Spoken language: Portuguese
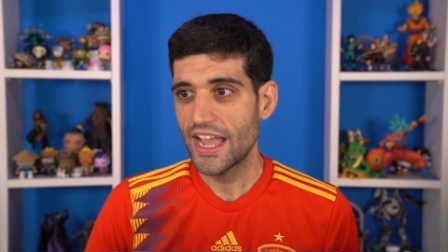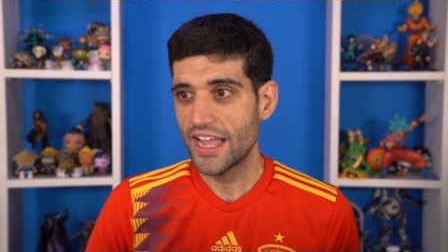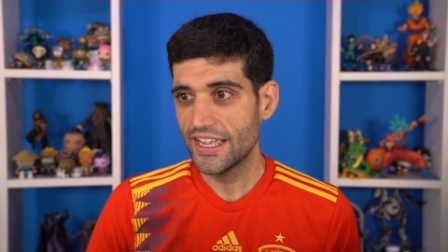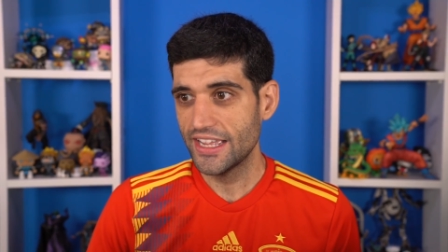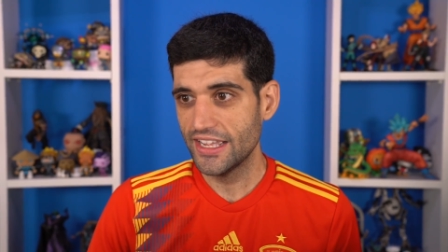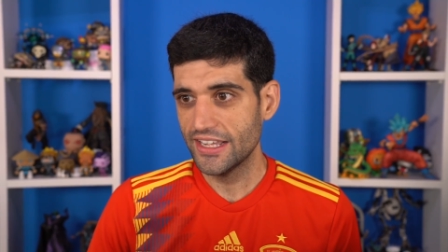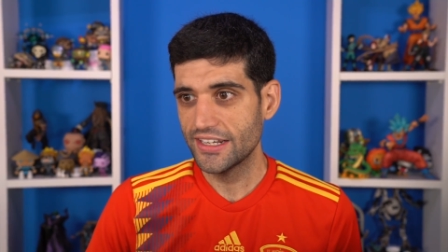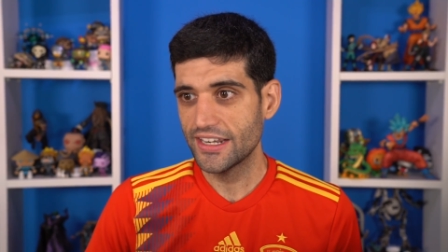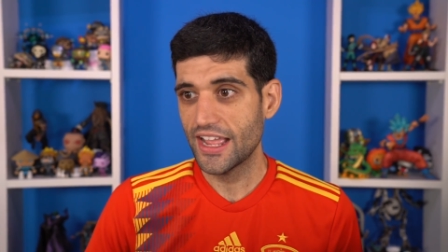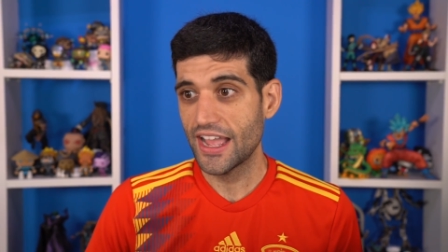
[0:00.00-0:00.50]
E
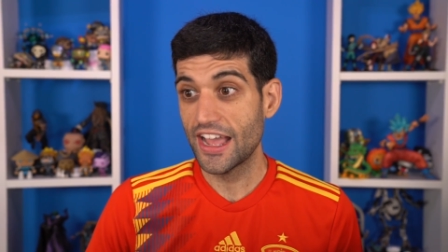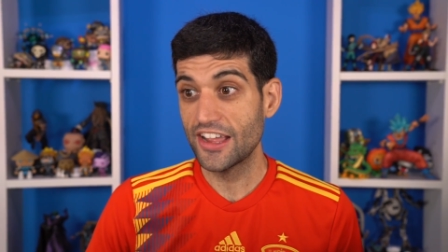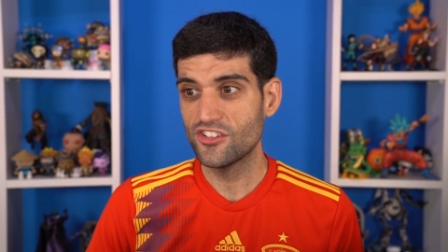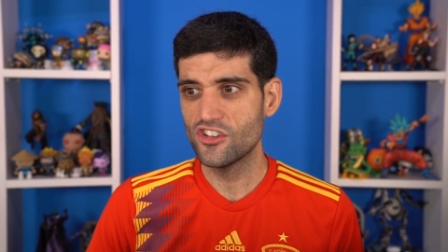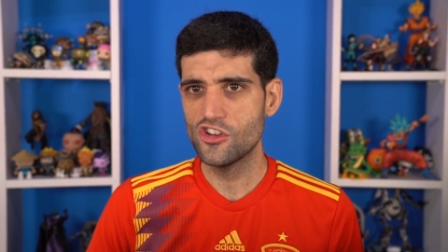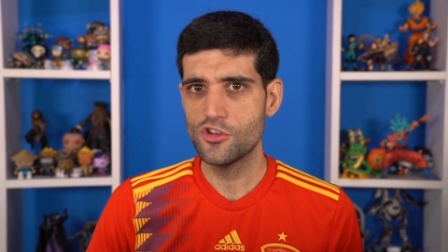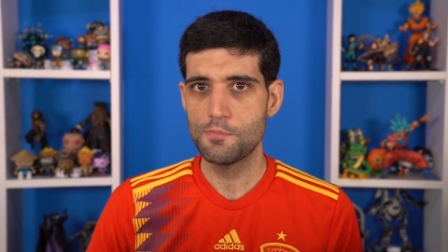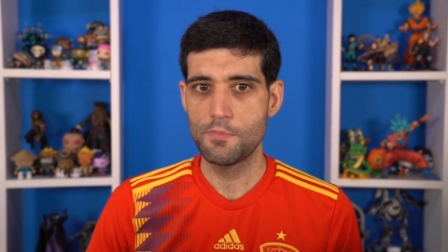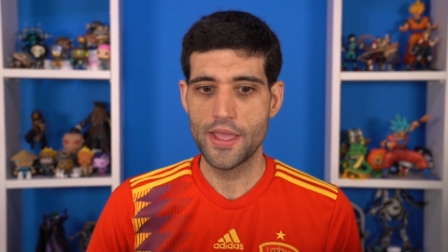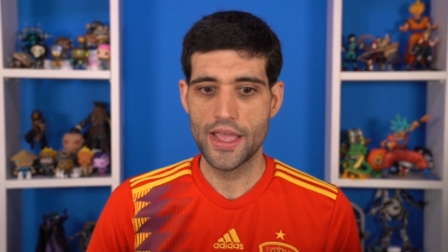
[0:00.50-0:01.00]
aí, né, a
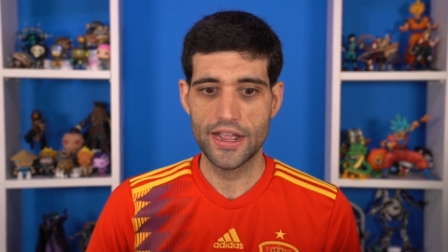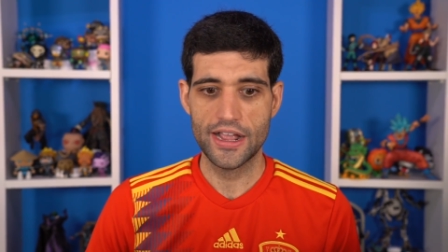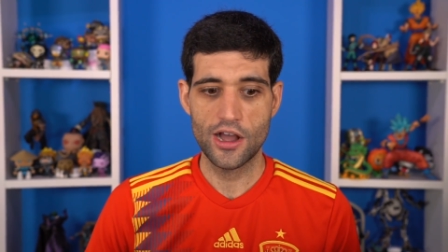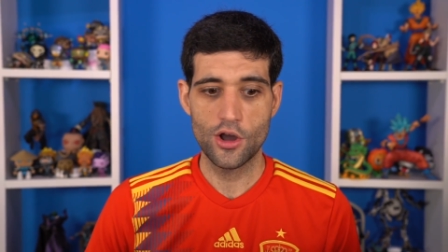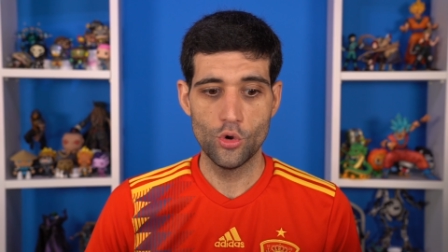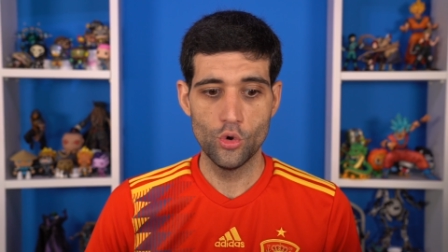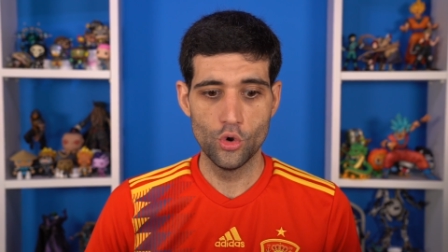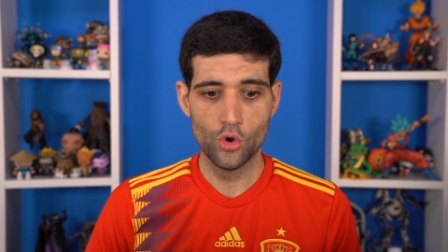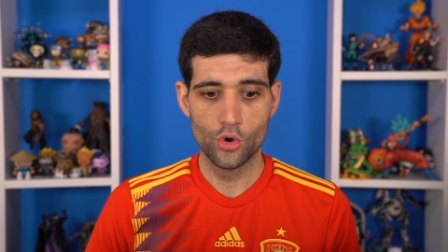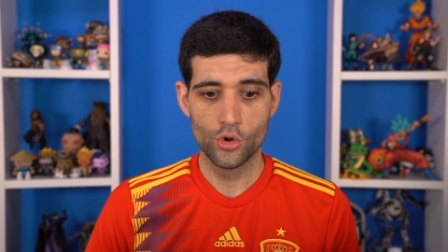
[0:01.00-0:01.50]
gente
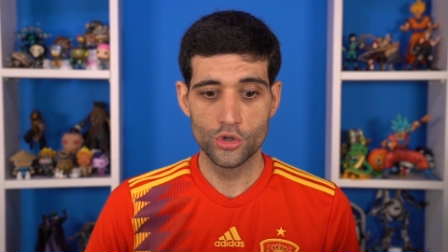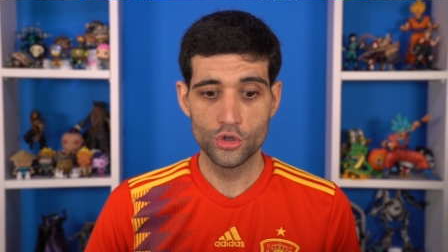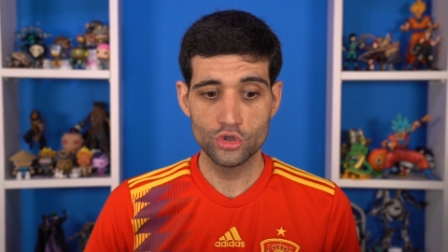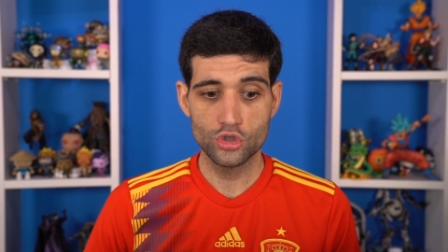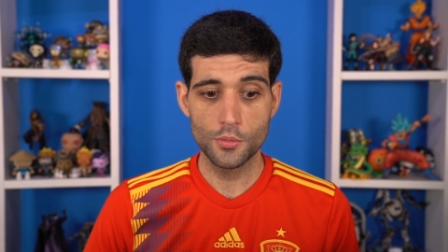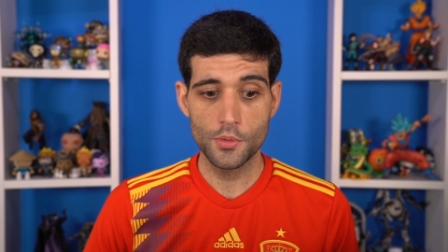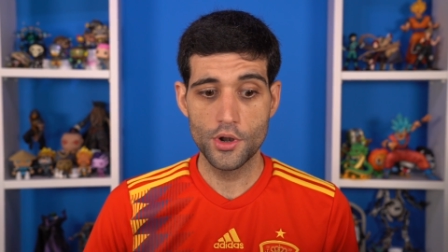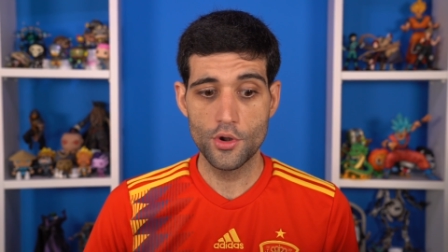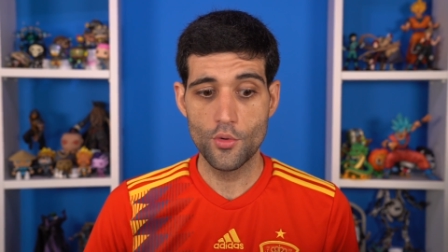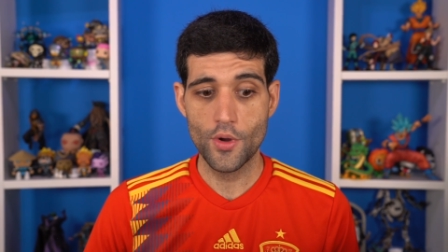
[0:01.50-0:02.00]
pega o
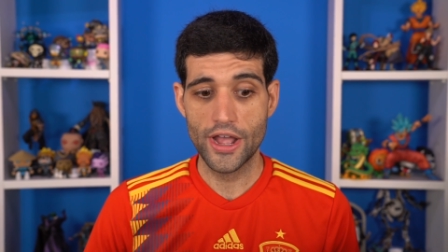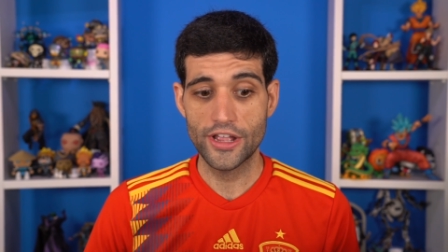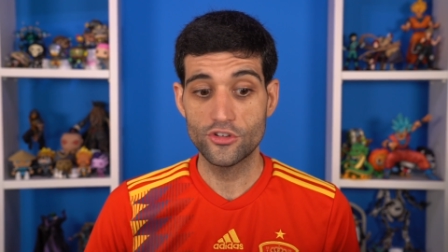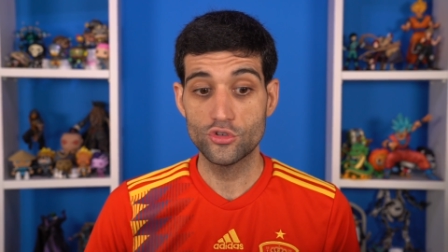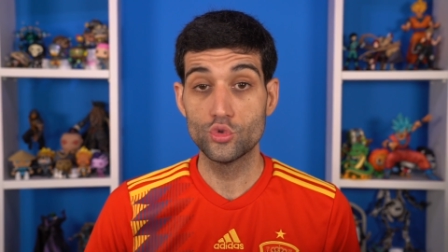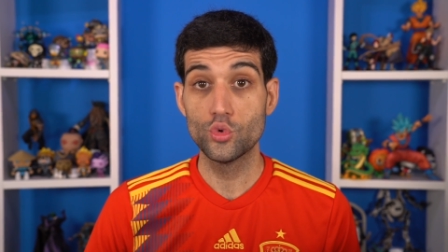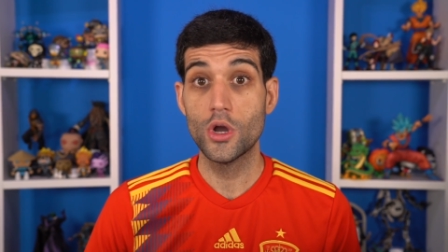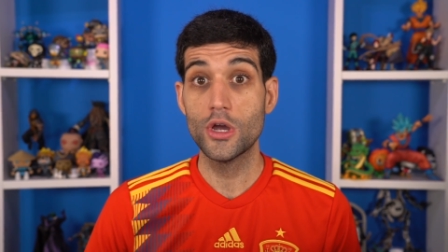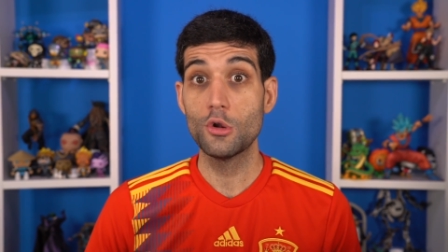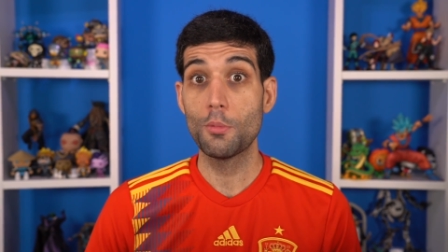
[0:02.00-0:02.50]
YouTube
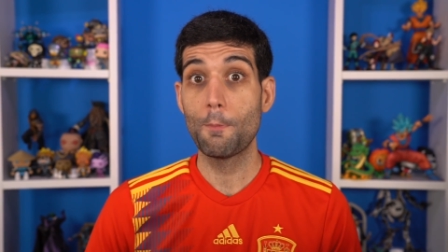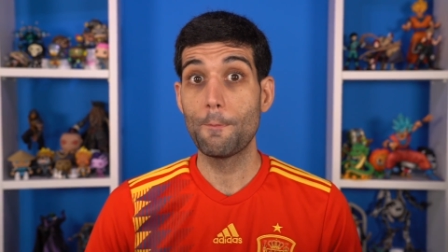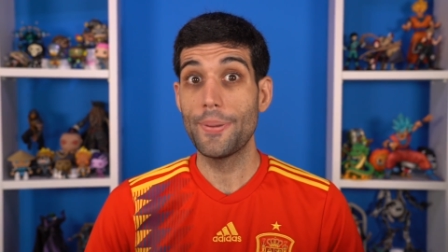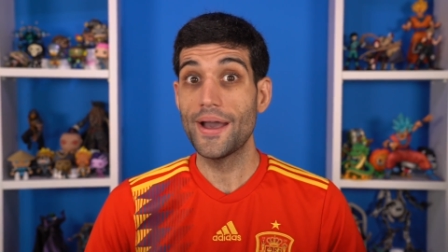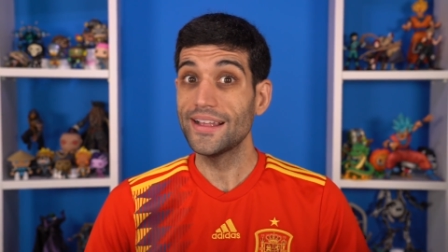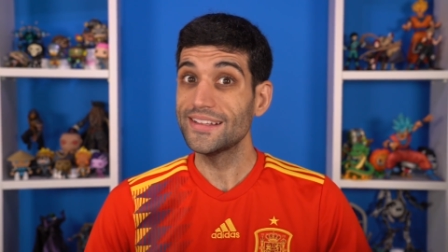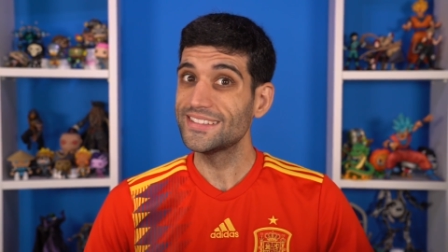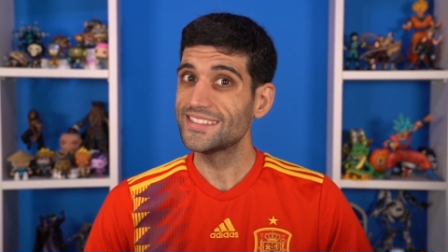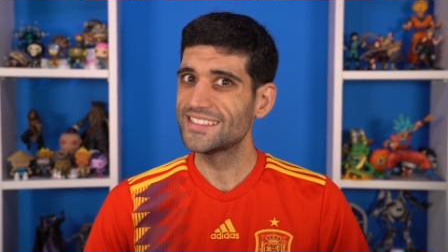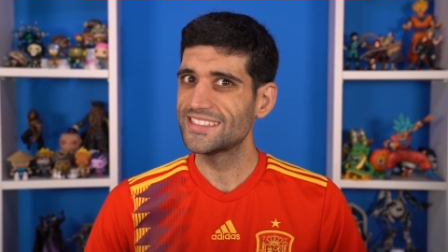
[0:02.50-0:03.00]
Rewind do ano
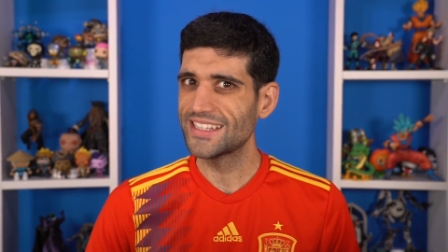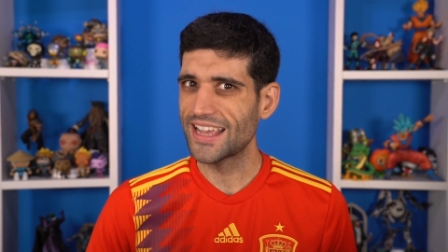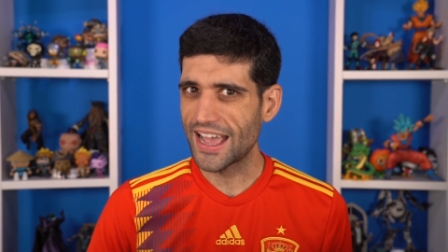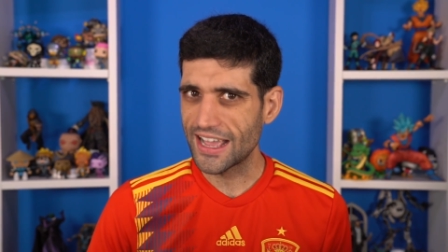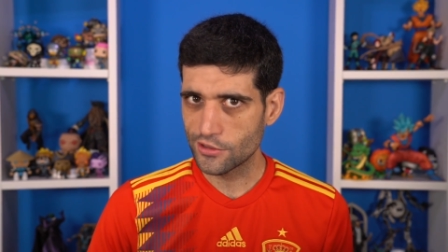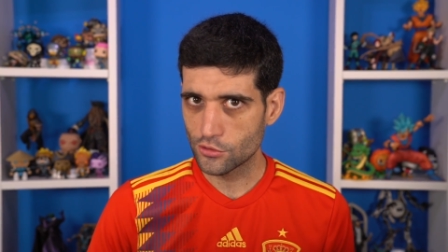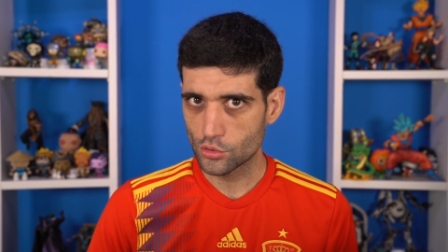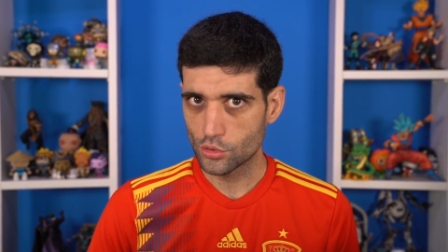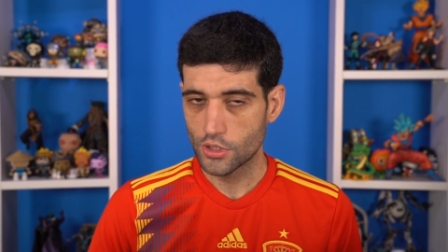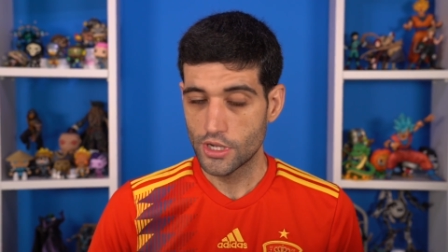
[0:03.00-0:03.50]

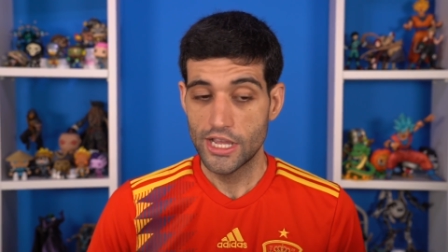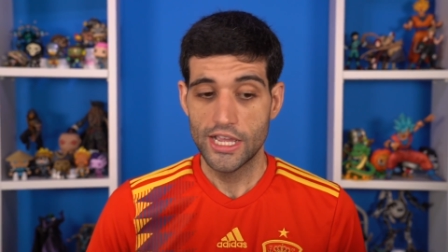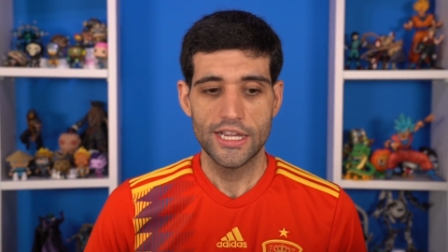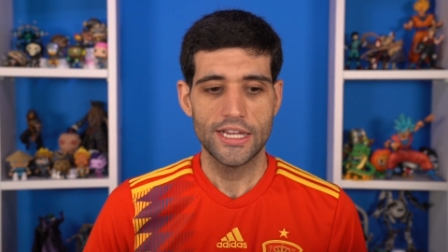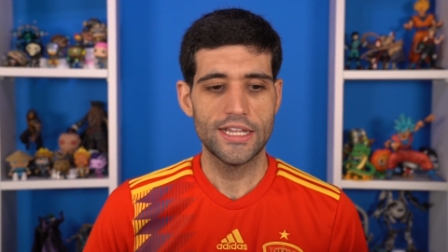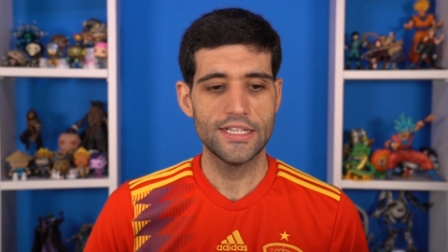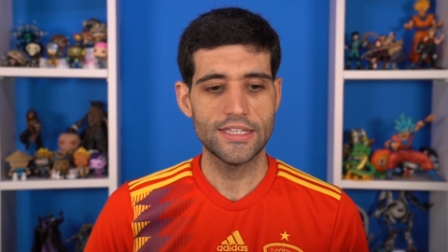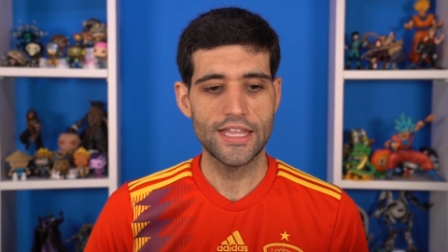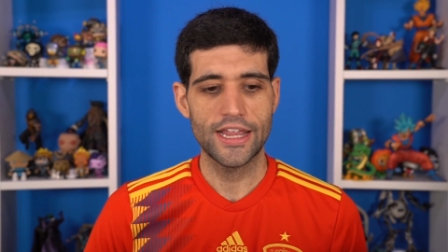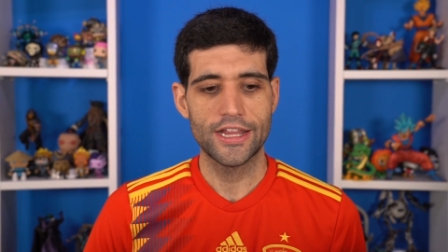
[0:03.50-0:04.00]
passado,
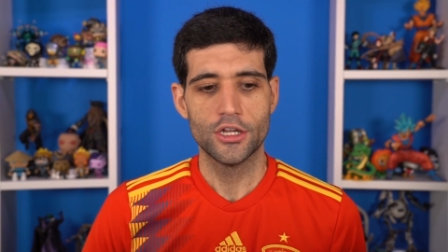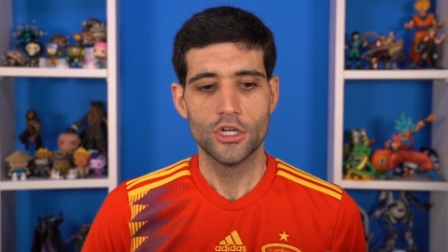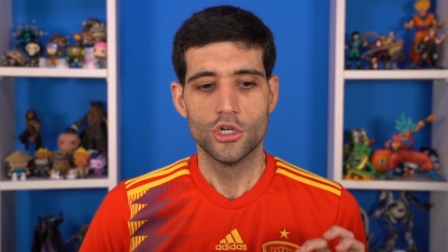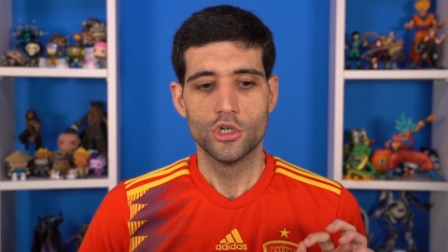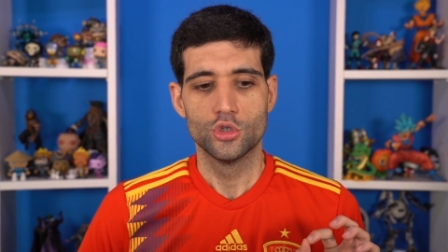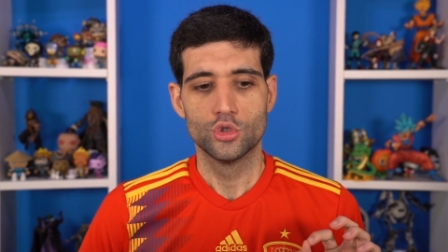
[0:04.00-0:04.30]
que tem